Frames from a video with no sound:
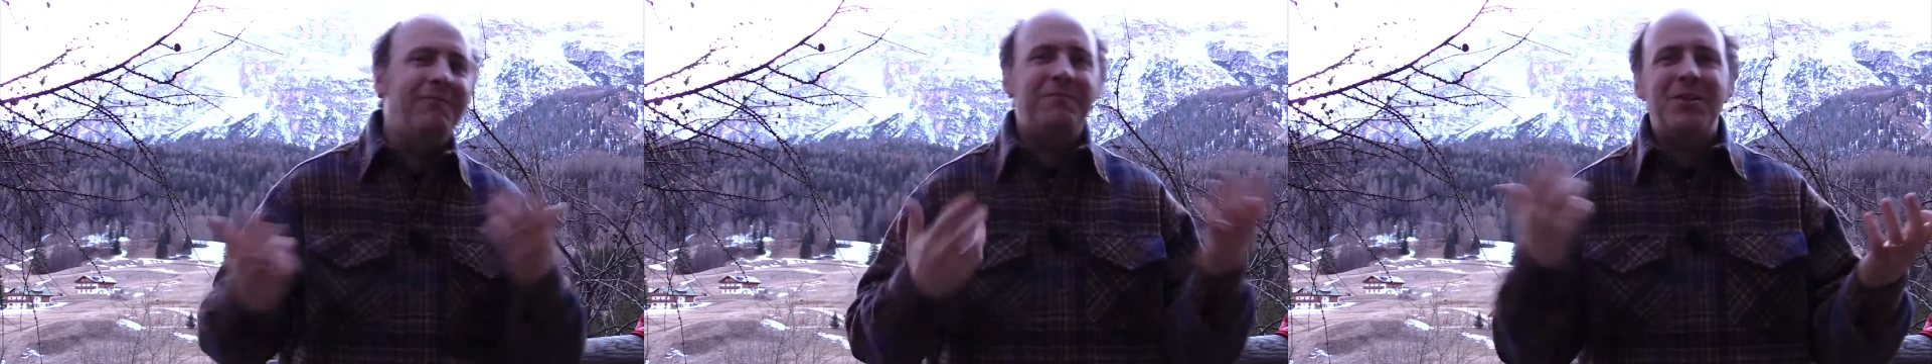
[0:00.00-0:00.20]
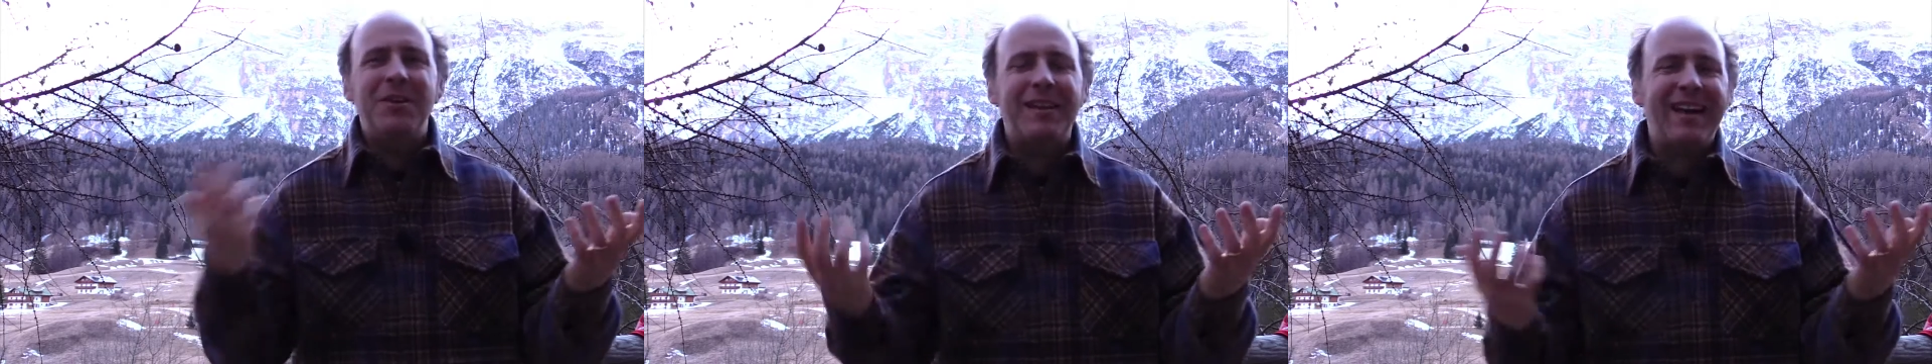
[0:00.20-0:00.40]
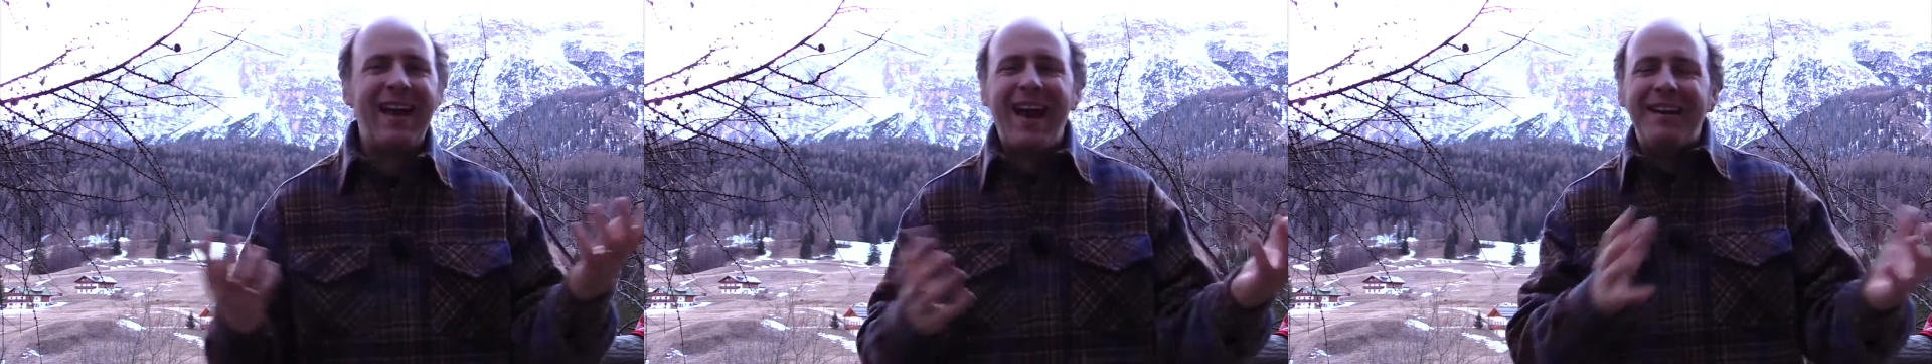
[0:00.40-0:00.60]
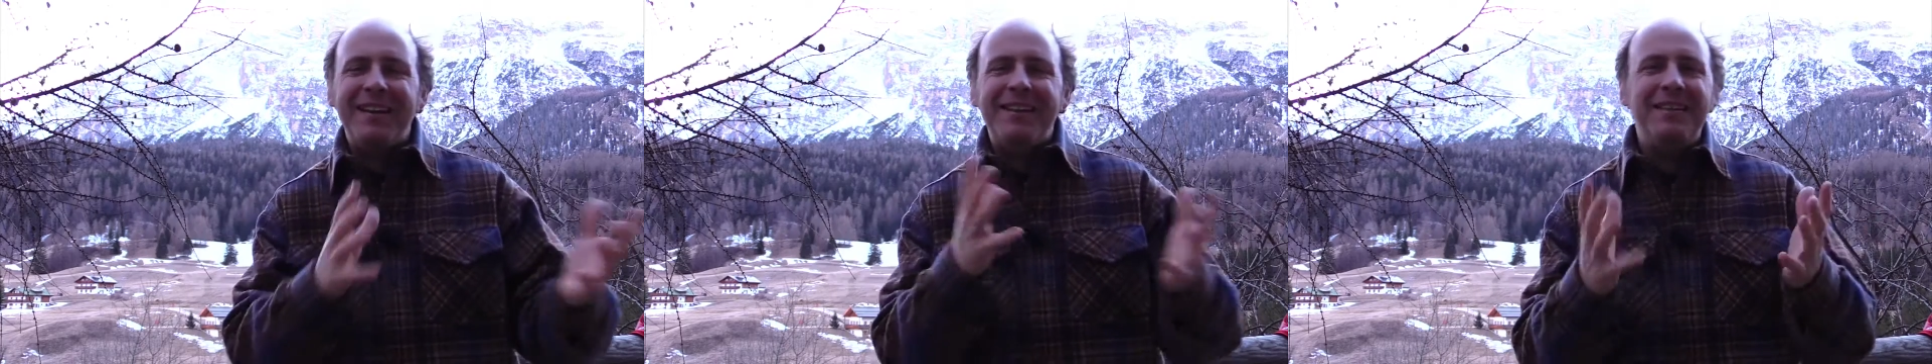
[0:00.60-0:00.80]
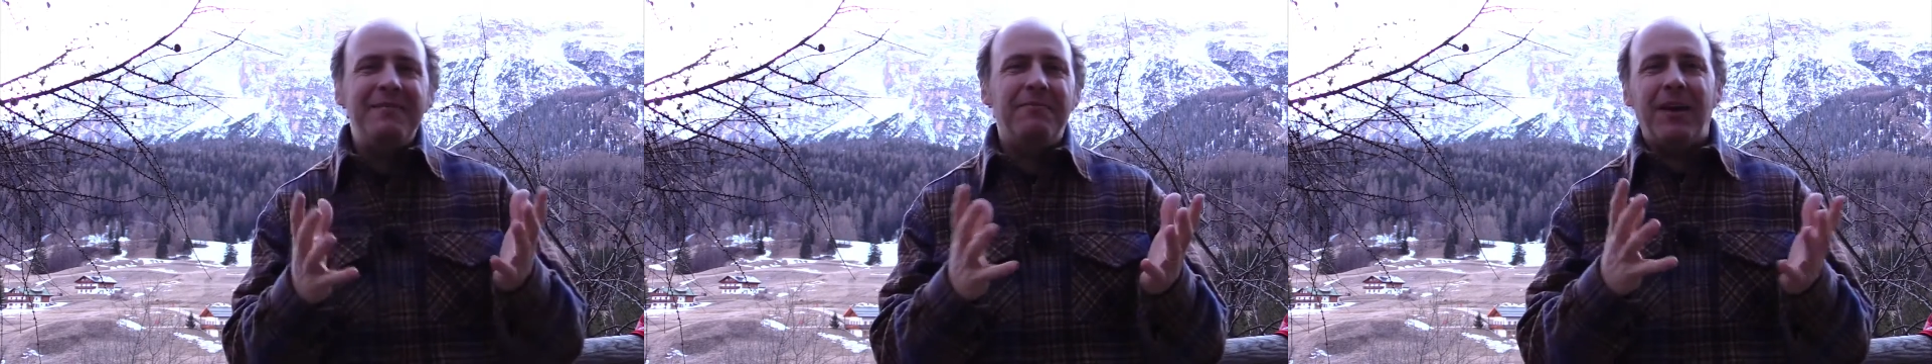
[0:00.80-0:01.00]
cercare
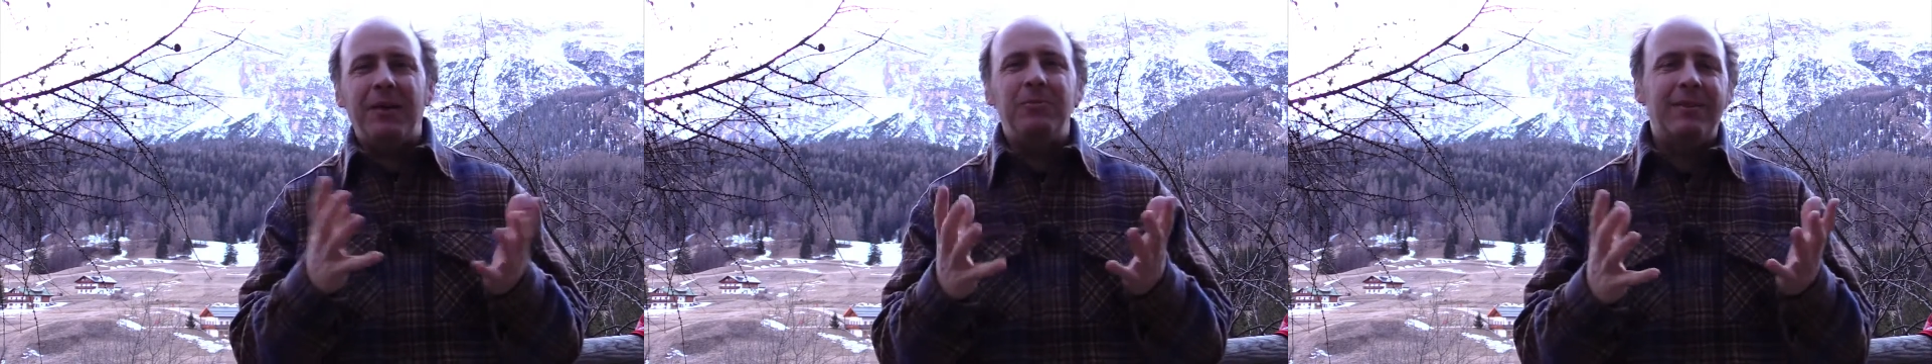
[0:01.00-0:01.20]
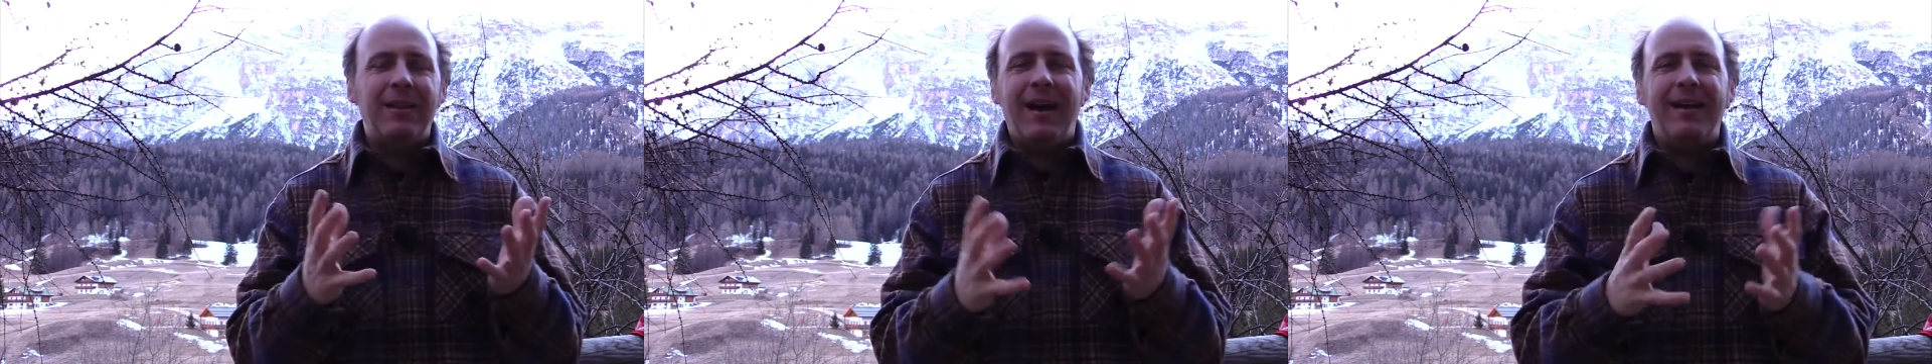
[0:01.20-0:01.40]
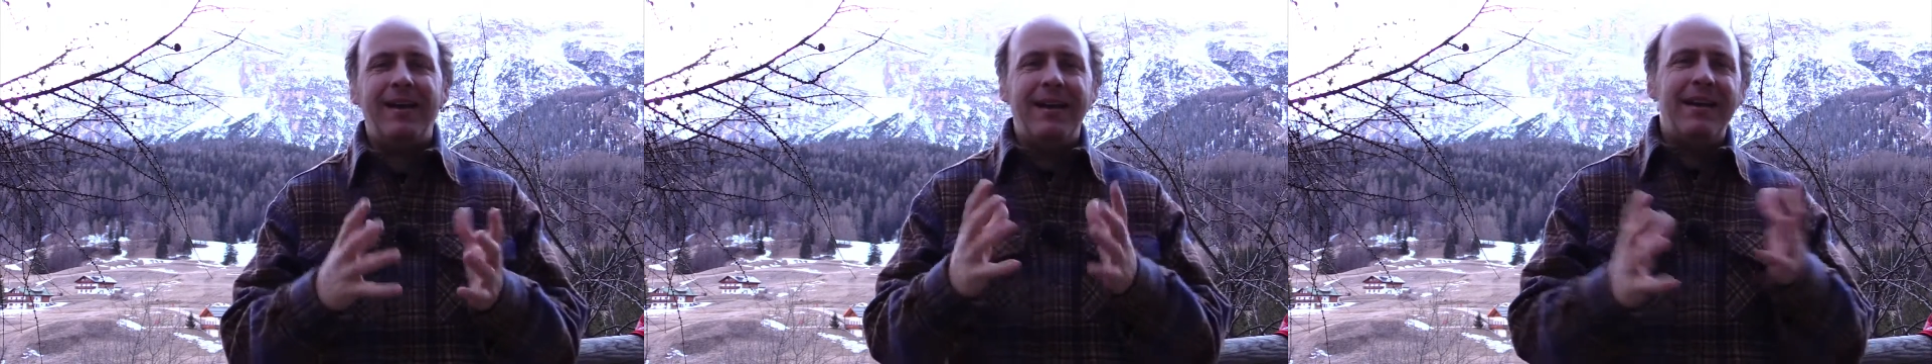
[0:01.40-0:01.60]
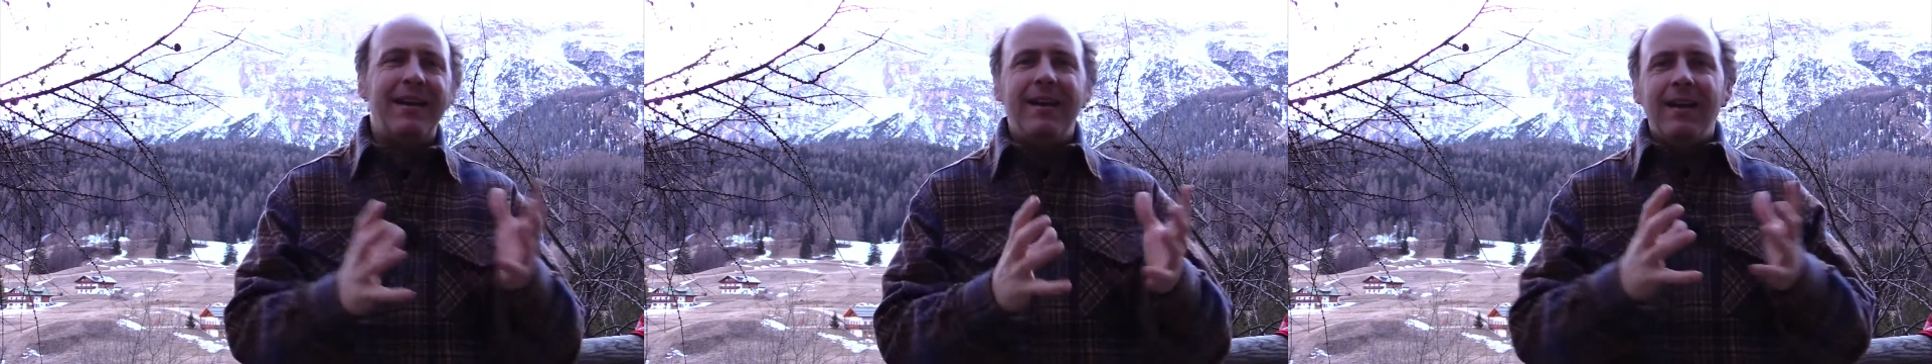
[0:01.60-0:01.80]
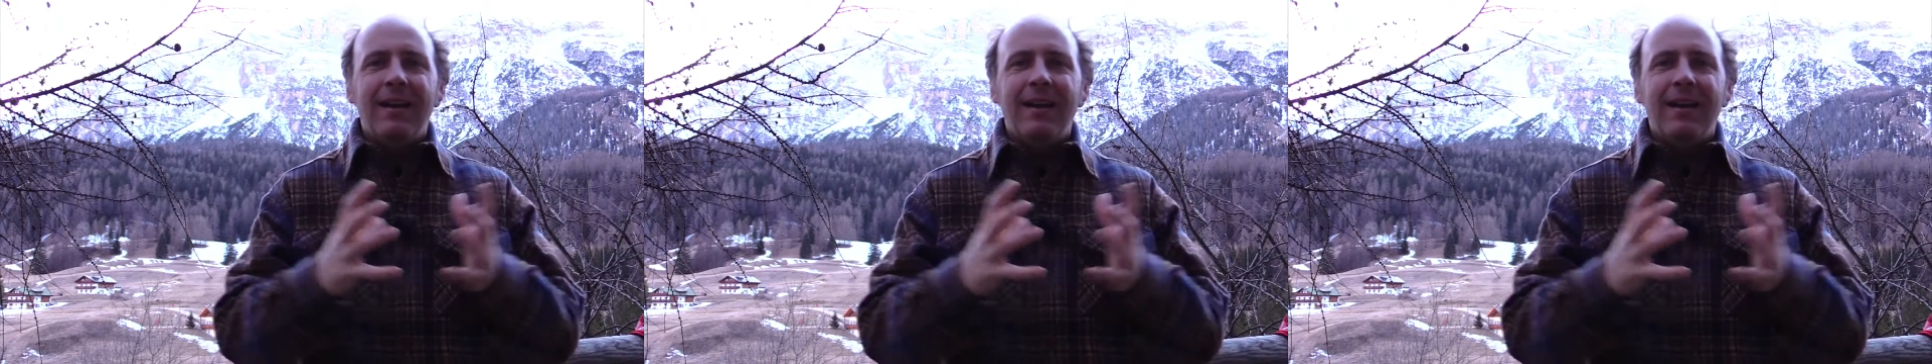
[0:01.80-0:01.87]
di valutare